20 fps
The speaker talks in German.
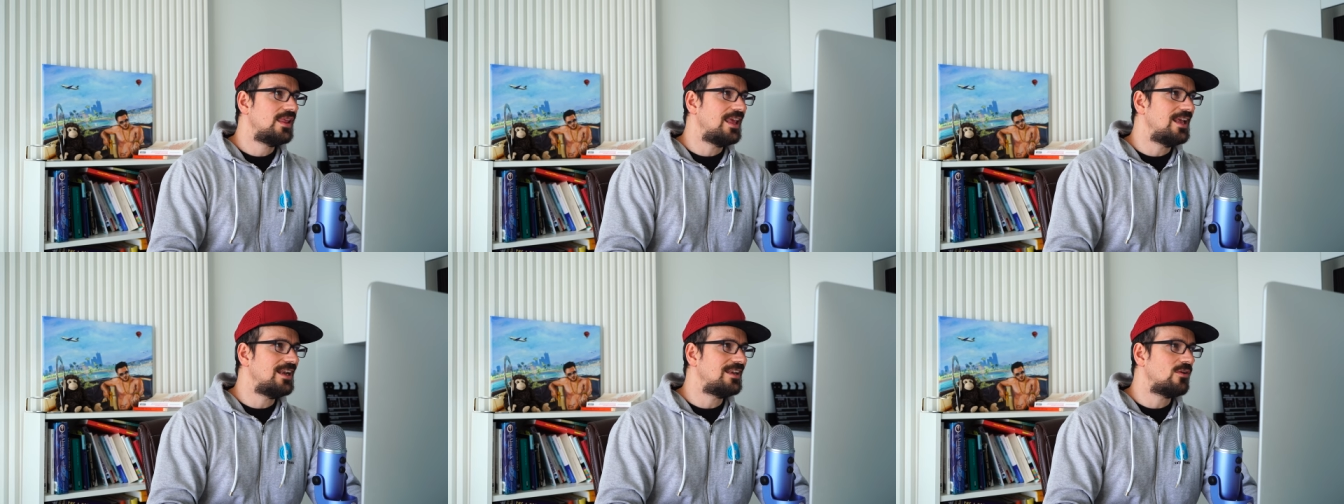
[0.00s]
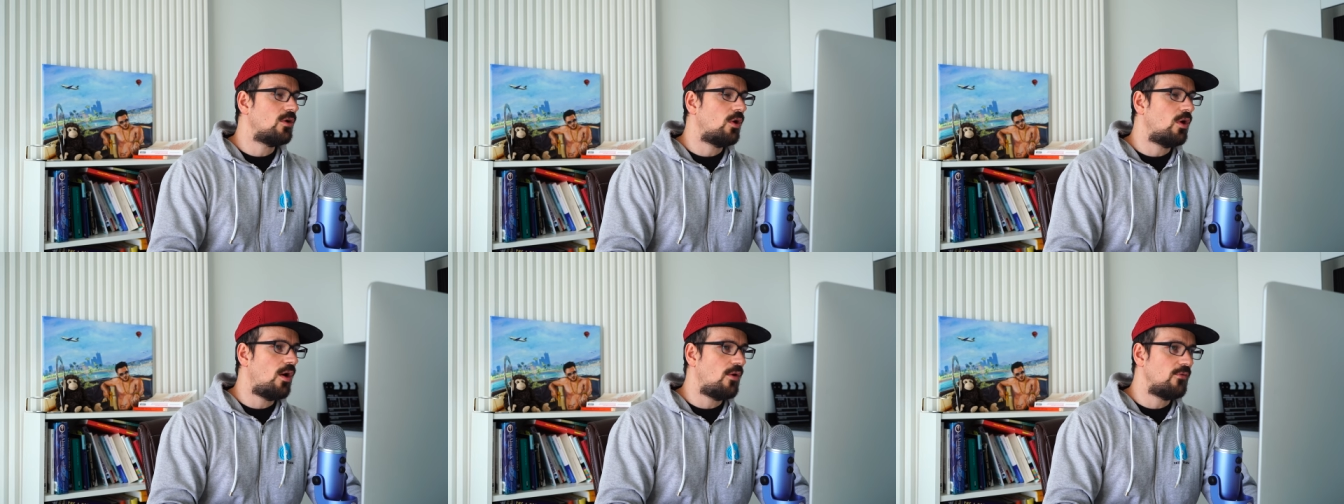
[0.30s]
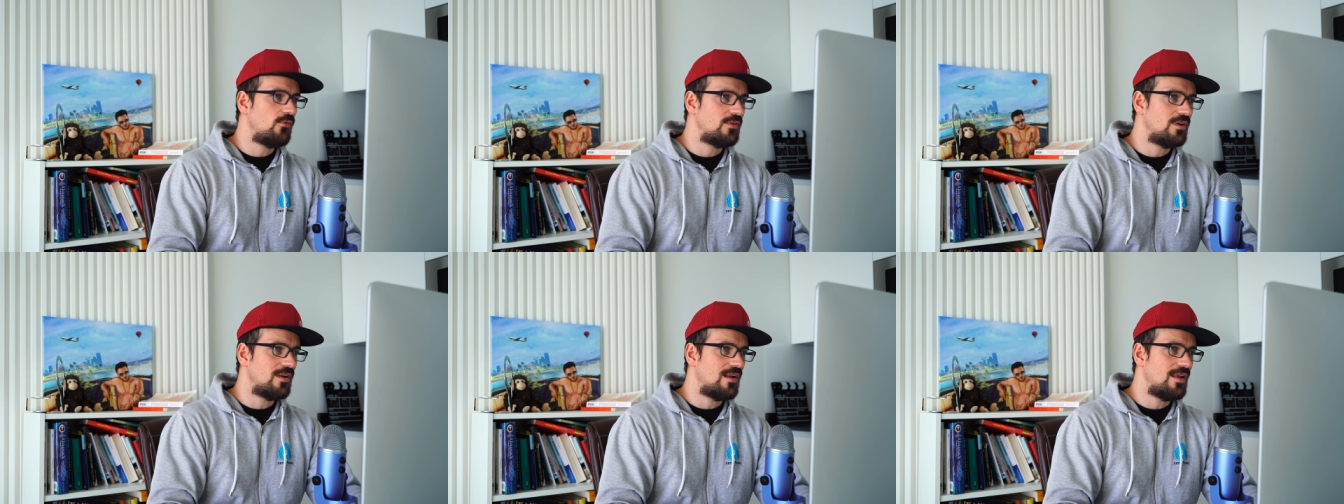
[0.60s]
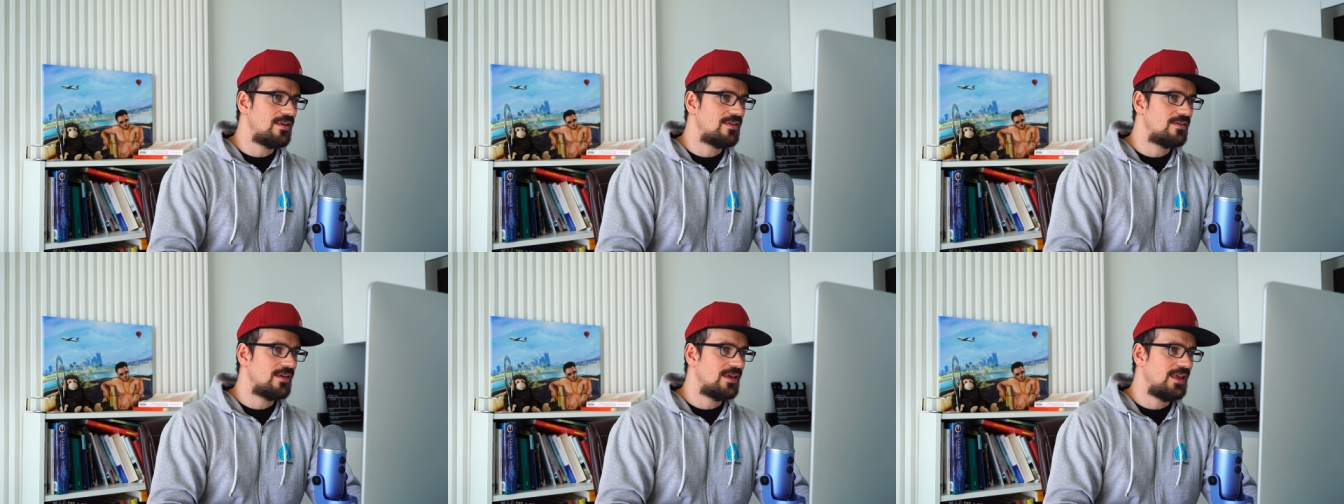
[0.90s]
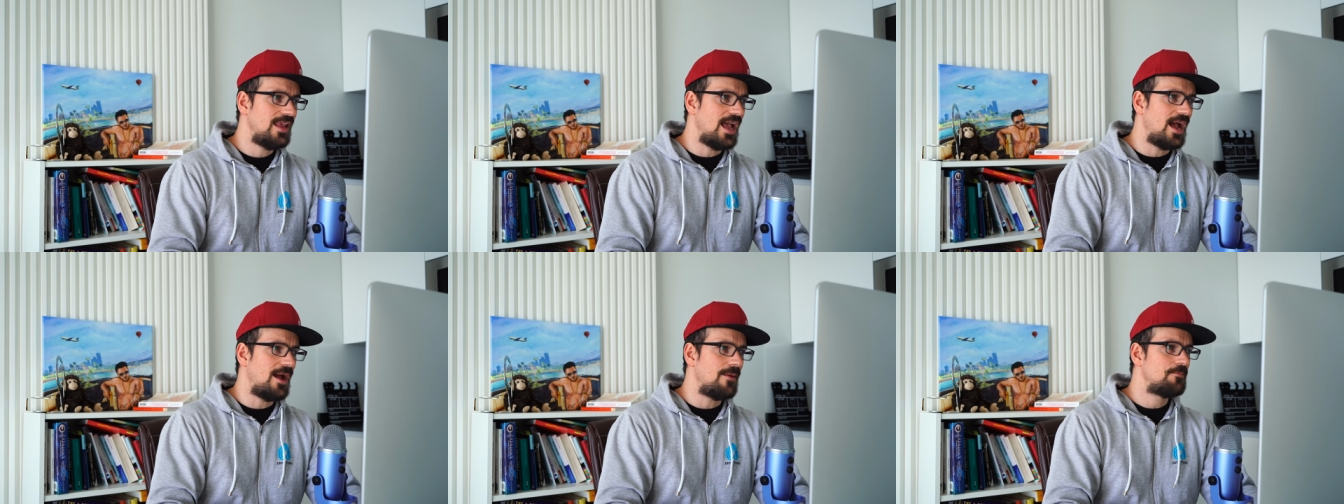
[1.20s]
geht, hoffentlich.
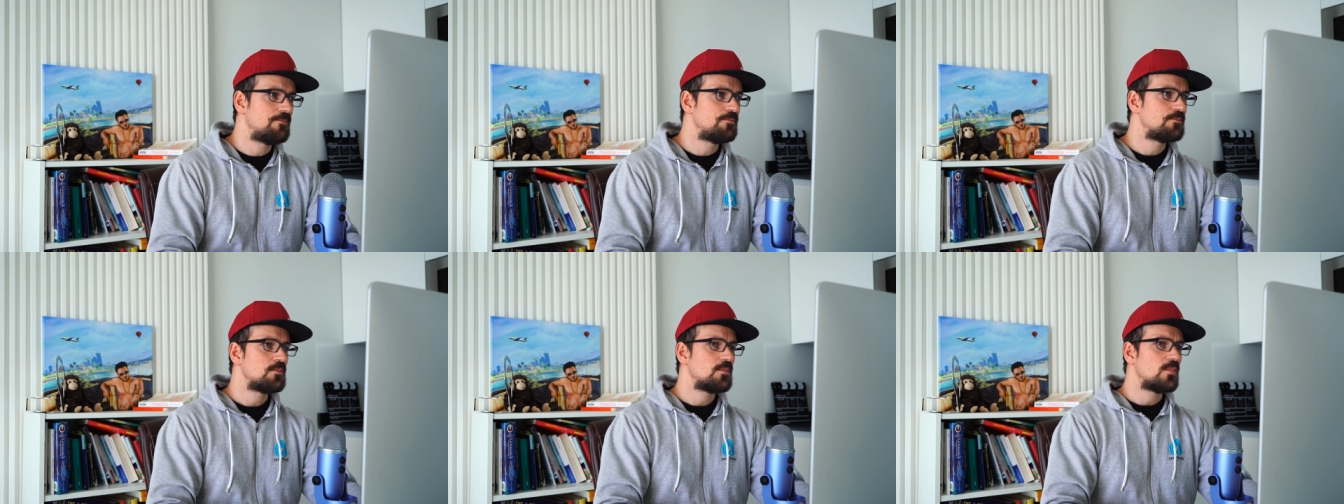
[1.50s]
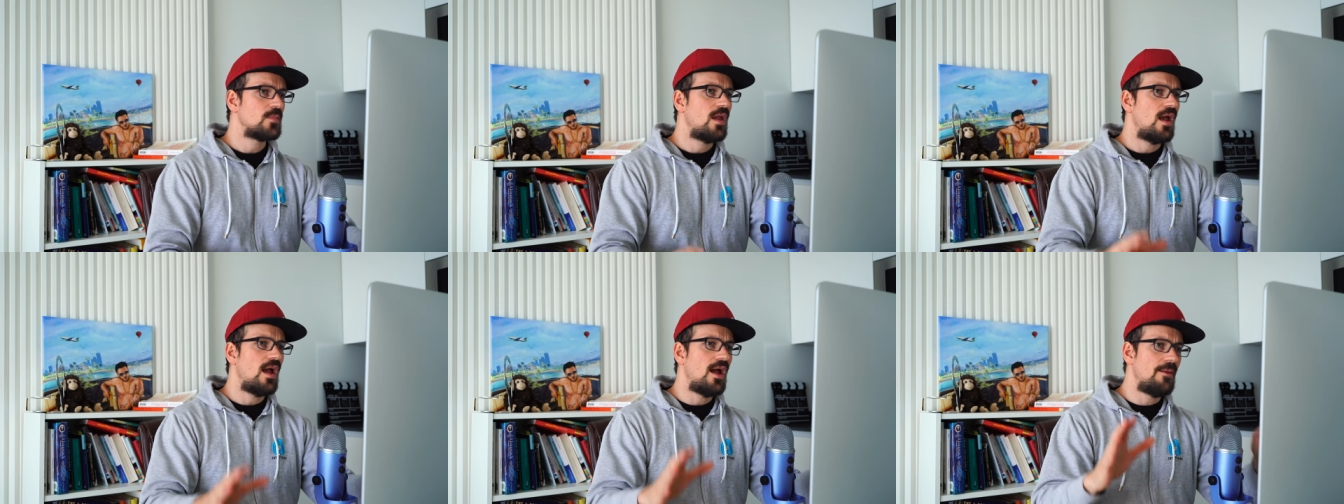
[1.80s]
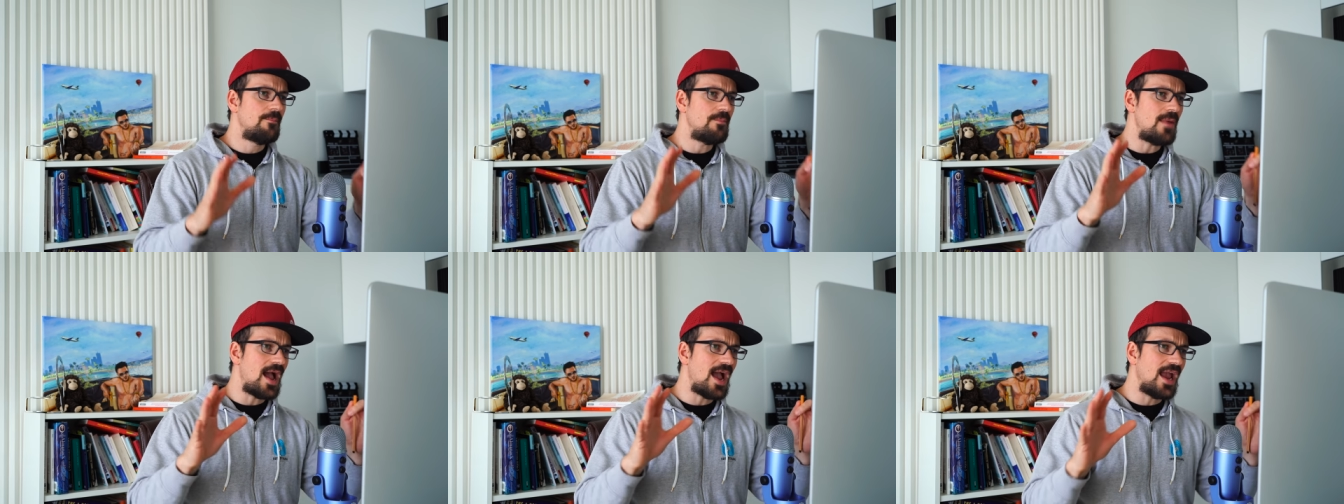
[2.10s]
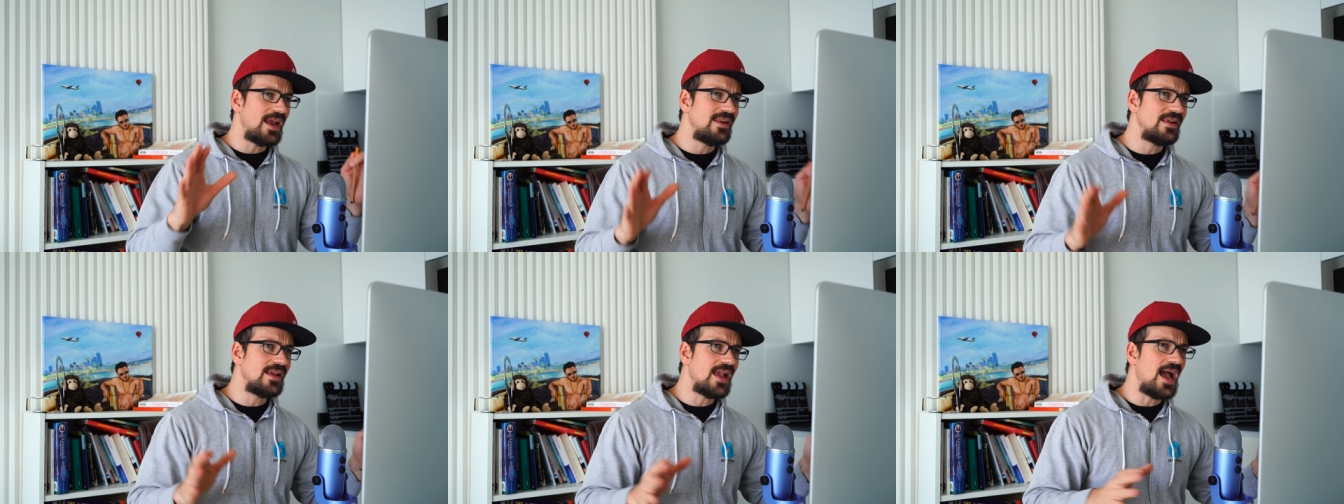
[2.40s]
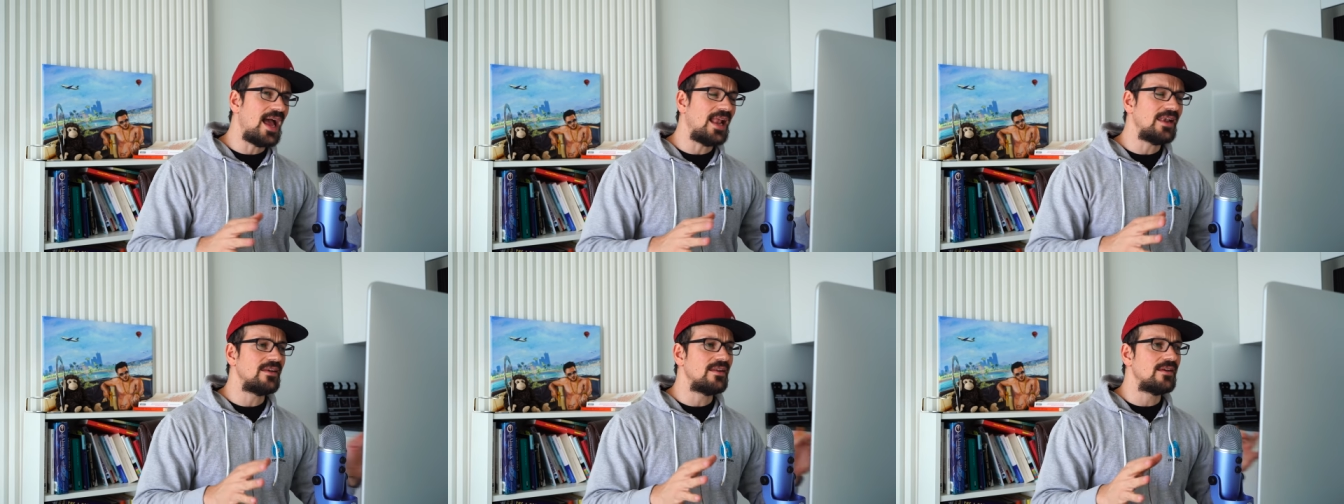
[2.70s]
Ja, ähm,
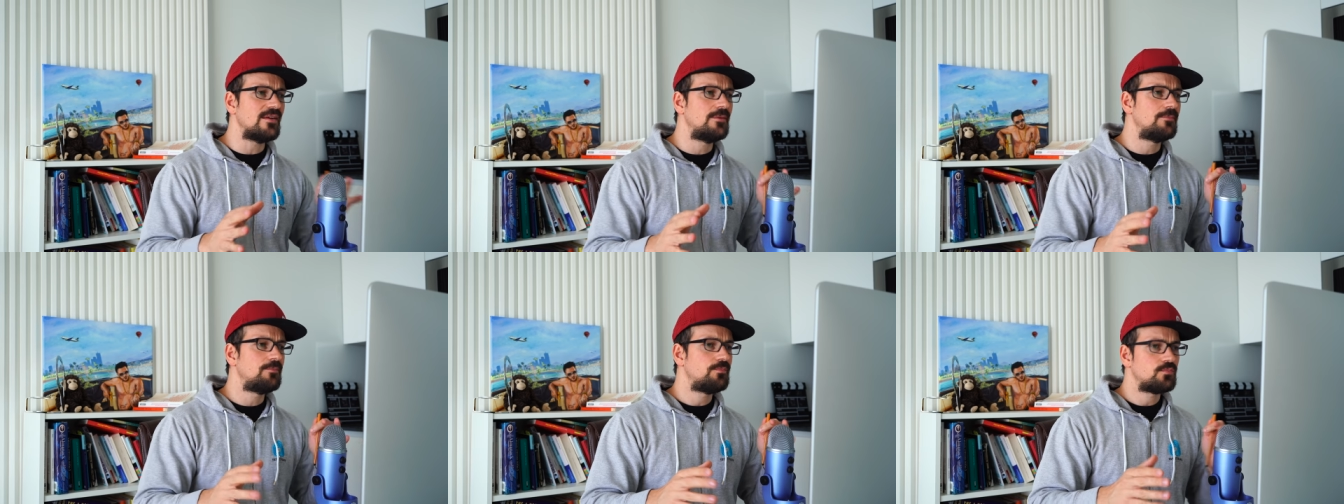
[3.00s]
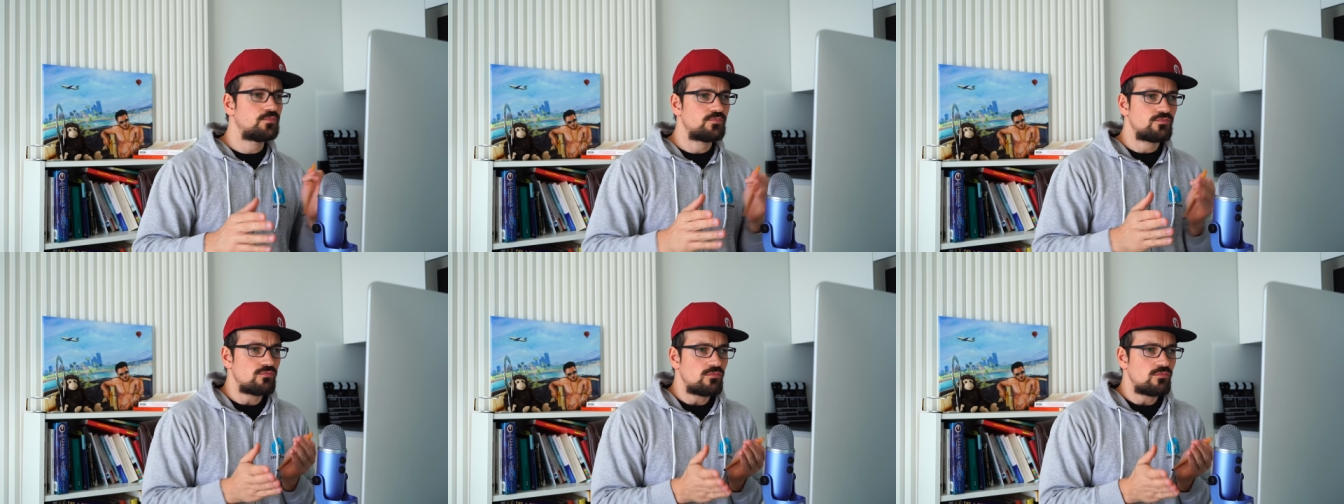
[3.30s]
einige andere Tricks.